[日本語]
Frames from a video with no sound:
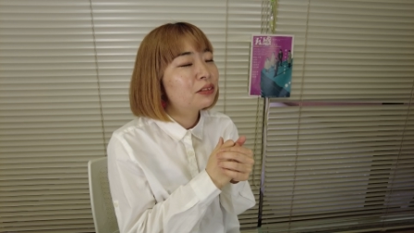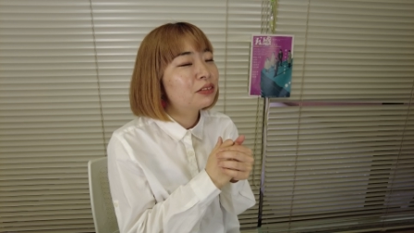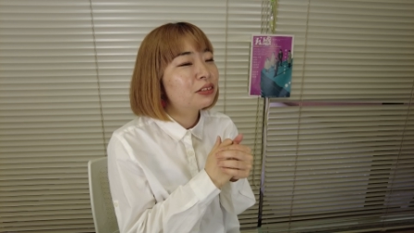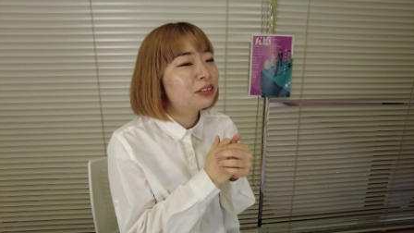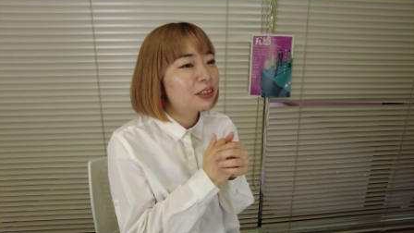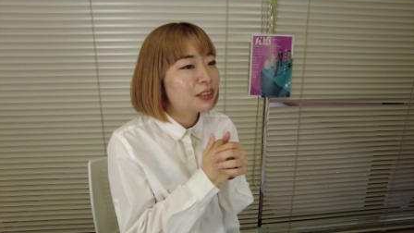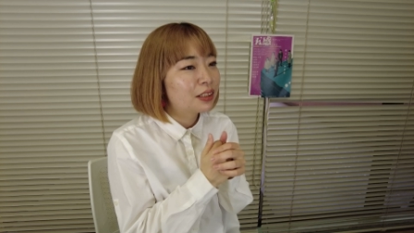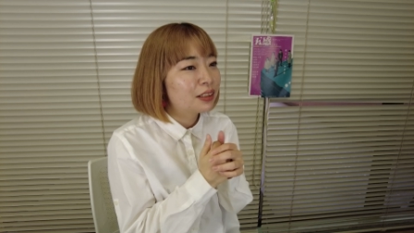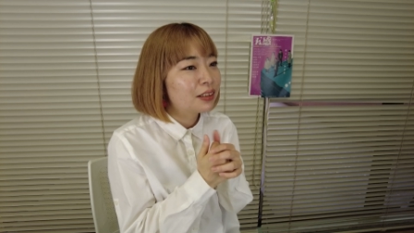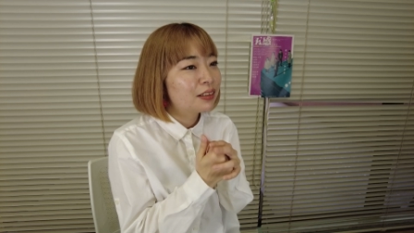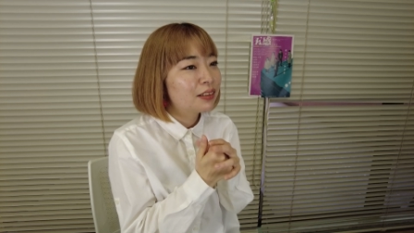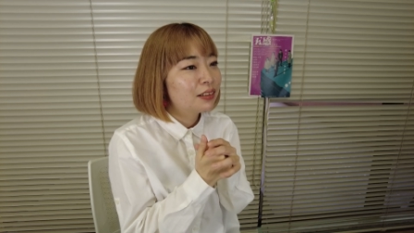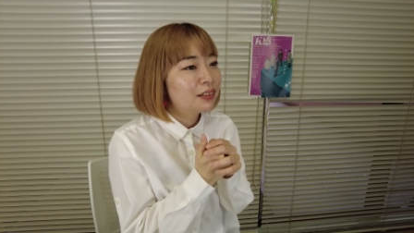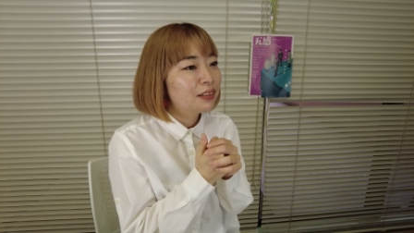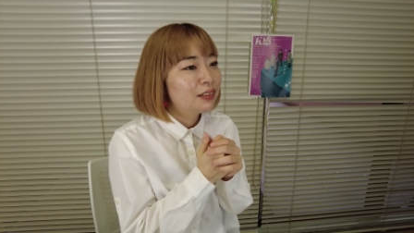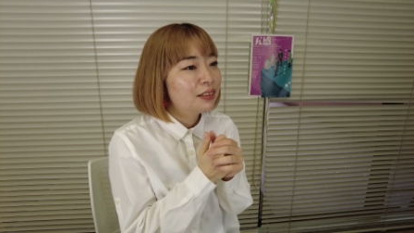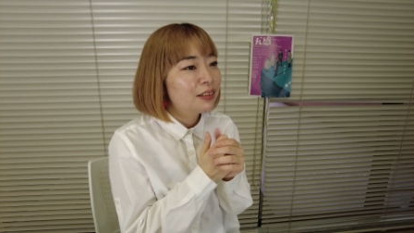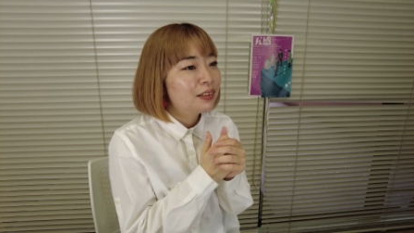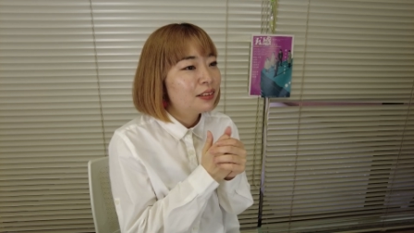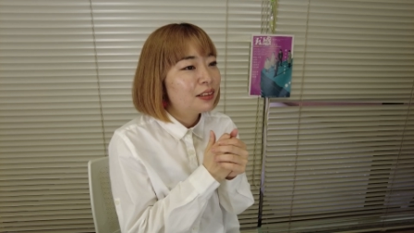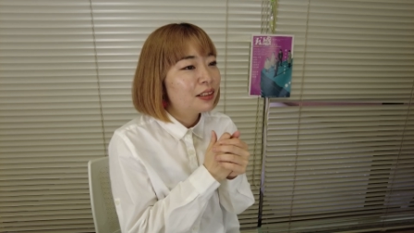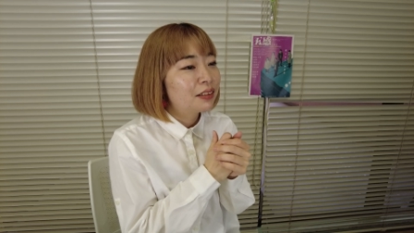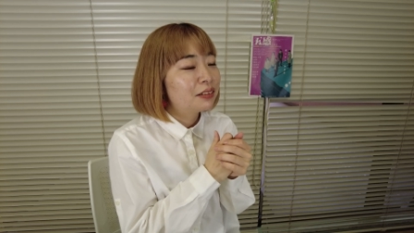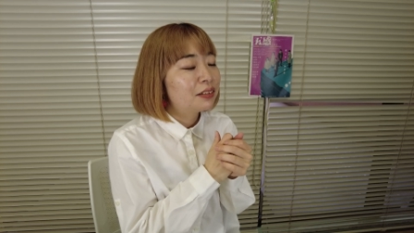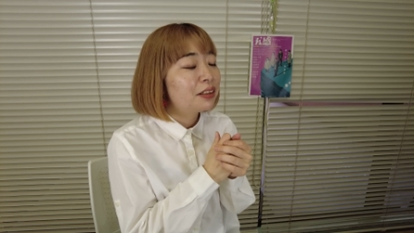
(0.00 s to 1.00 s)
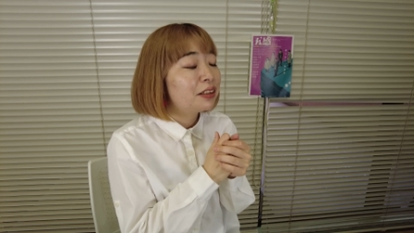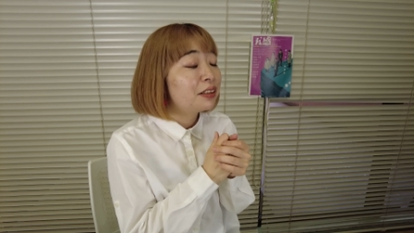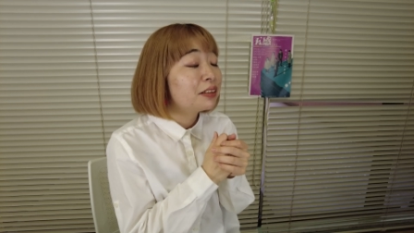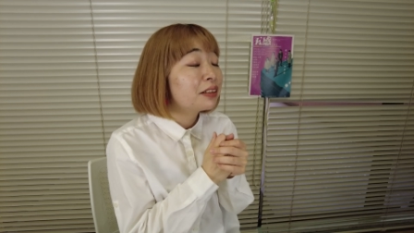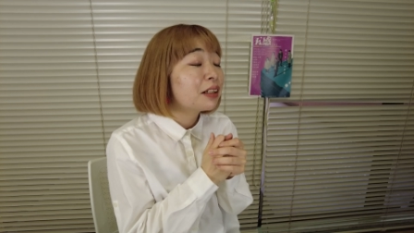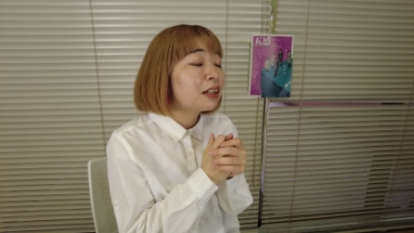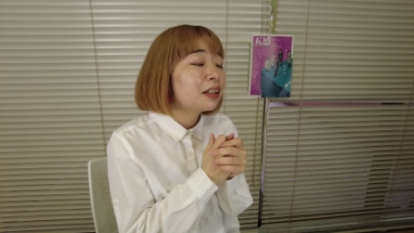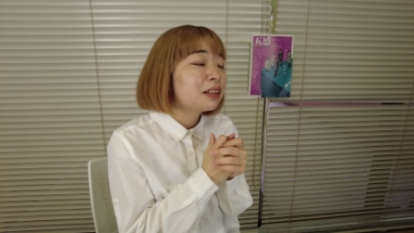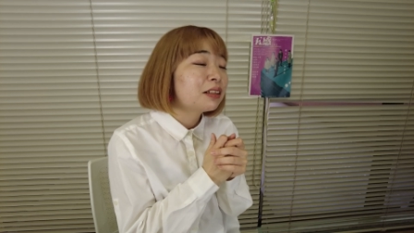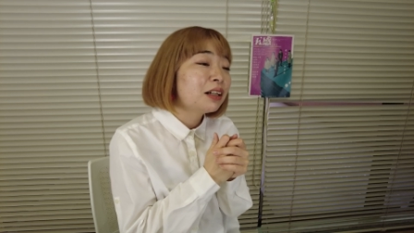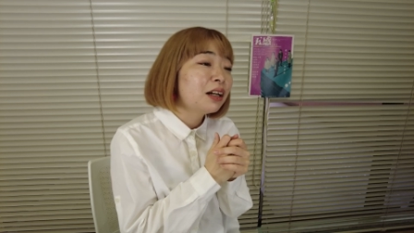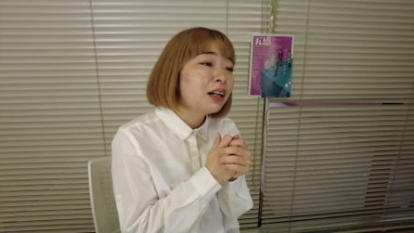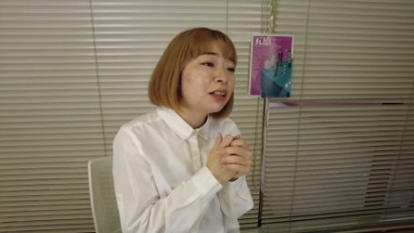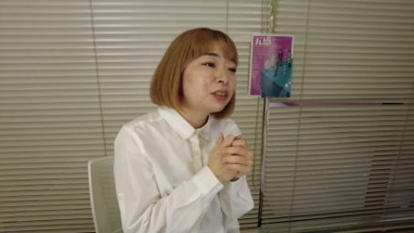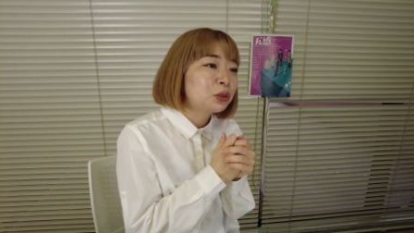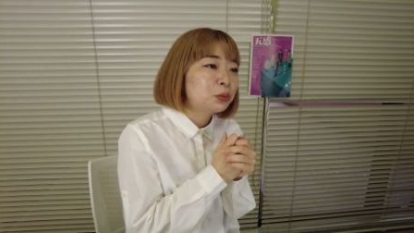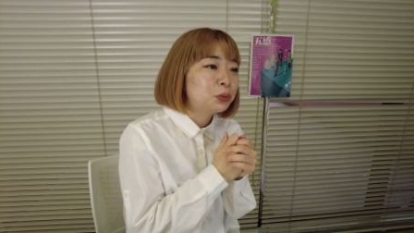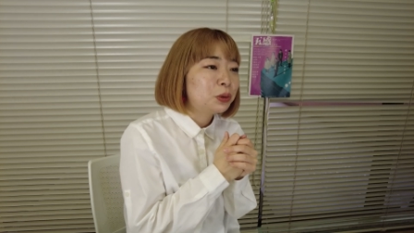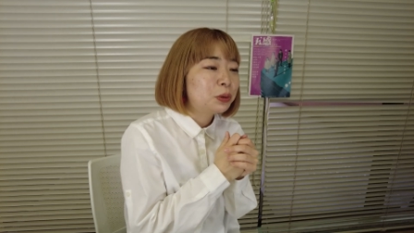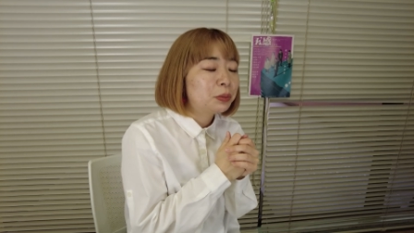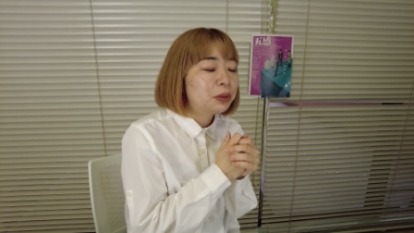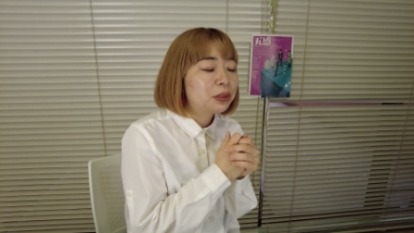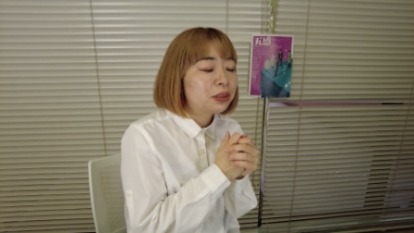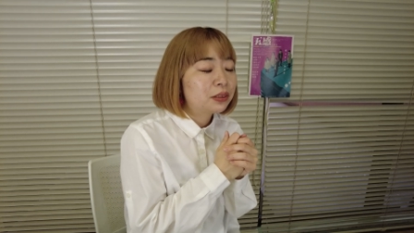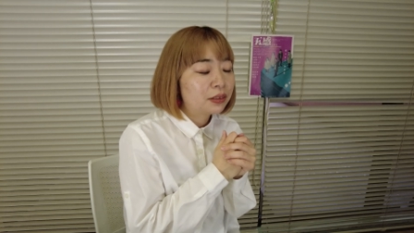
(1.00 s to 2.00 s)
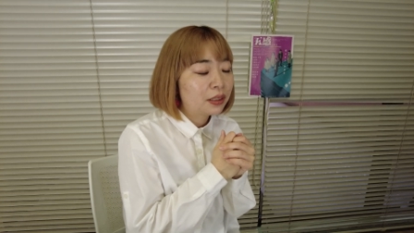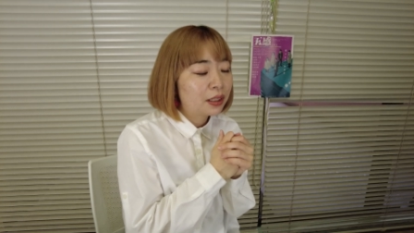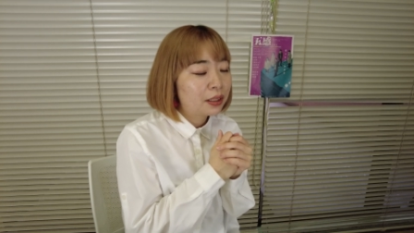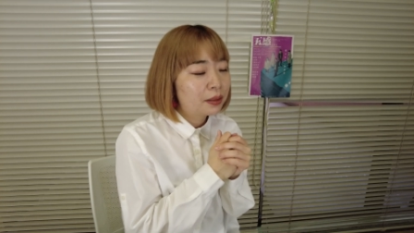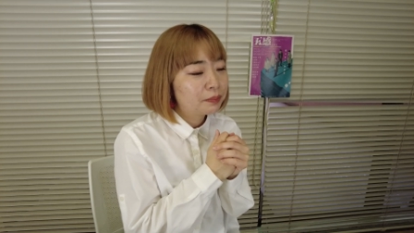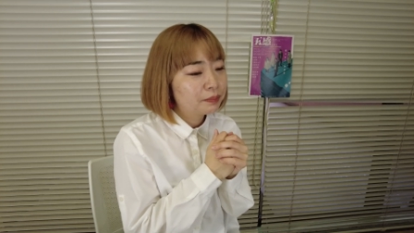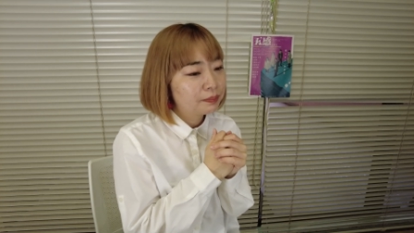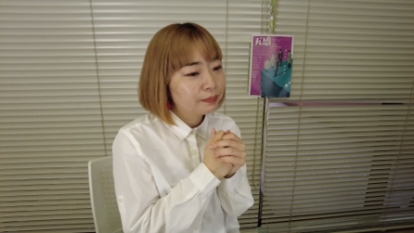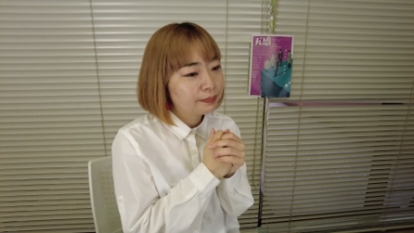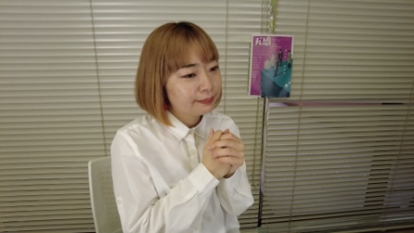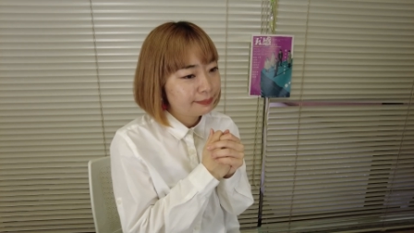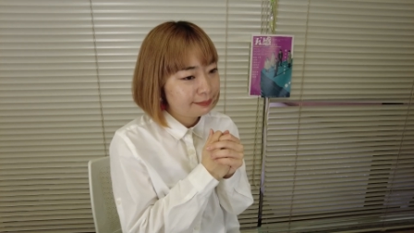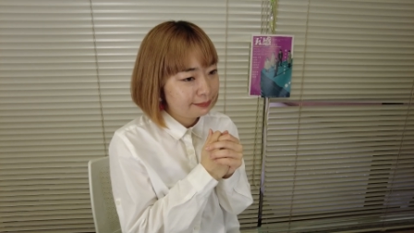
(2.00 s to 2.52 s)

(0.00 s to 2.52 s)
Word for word: クしてやっていけたらなと思いますね。